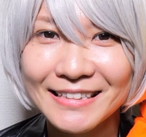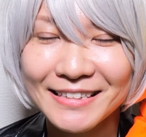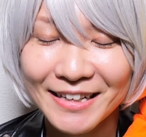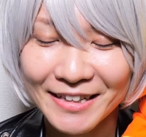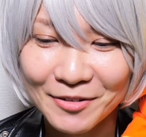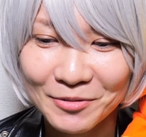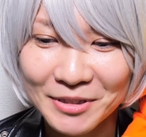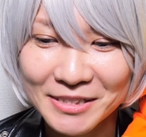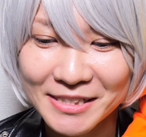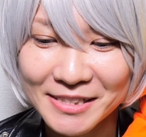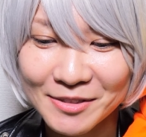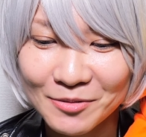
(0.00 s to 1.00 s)
なんかいろんな
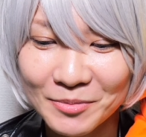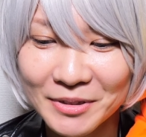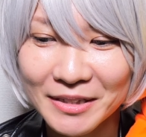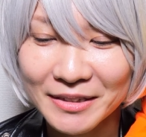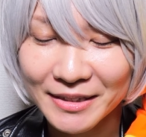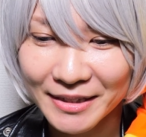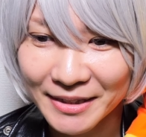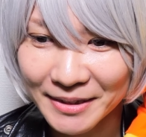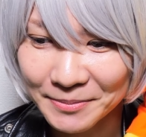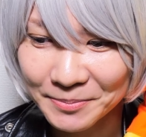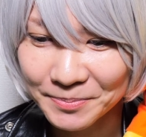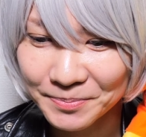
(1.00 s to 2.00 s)
写真を見てい
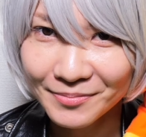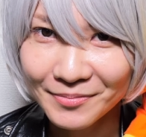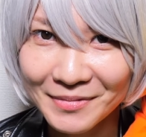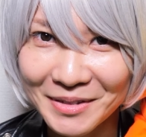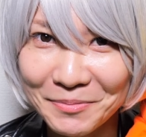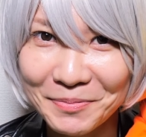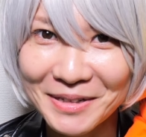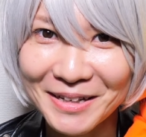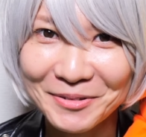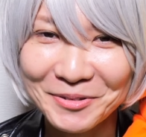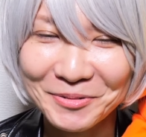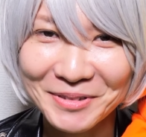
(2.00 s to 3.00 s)
て、やっぱり
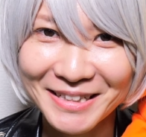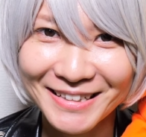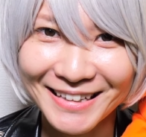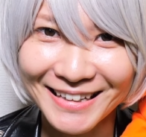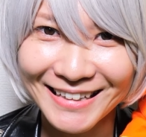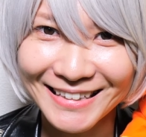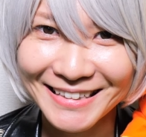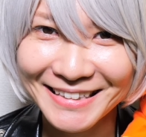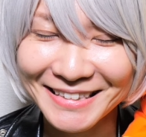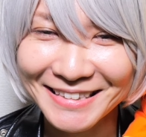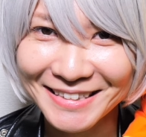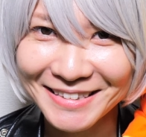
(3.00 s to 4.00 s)
あのよにんが
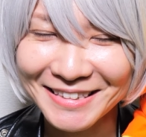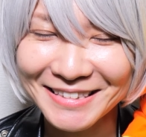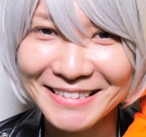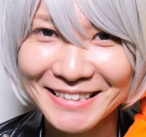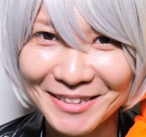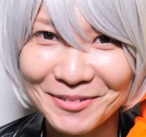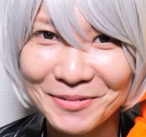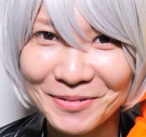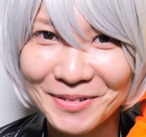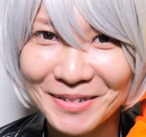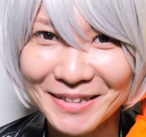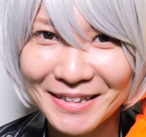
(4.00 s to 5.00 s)
気になったんですけ
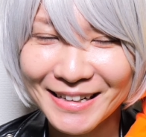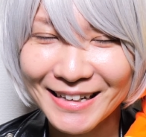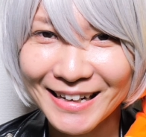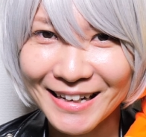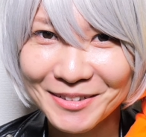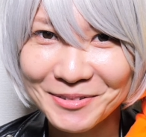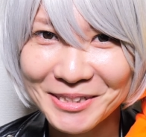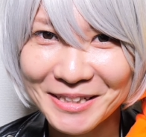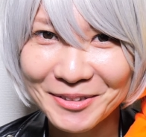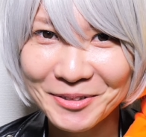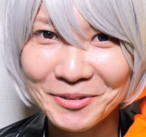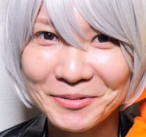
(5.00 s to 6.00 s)
ど、あのちゃ
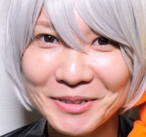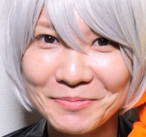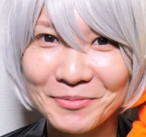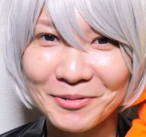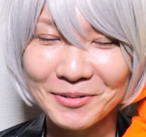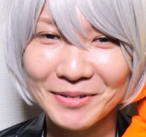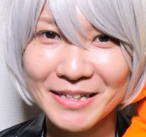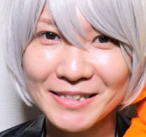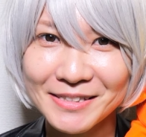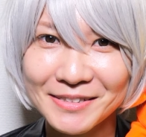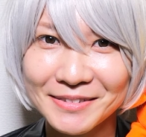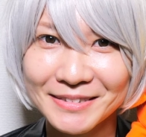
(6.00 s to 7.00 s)
んとよにんも
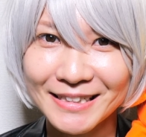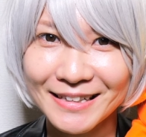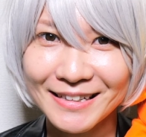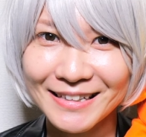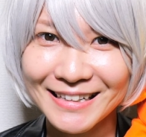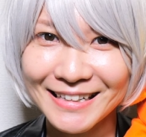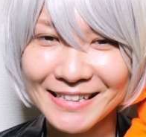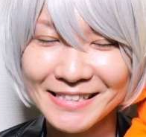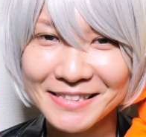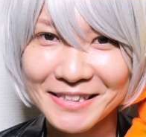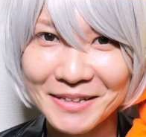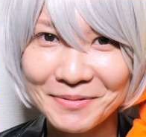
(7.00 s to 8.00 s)
練習参加
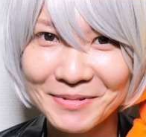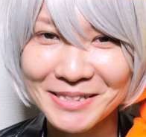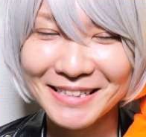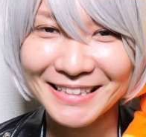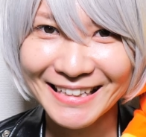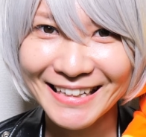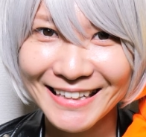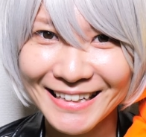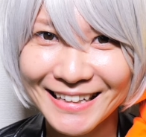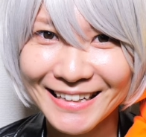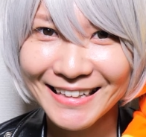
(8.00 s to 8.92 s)
していましたね。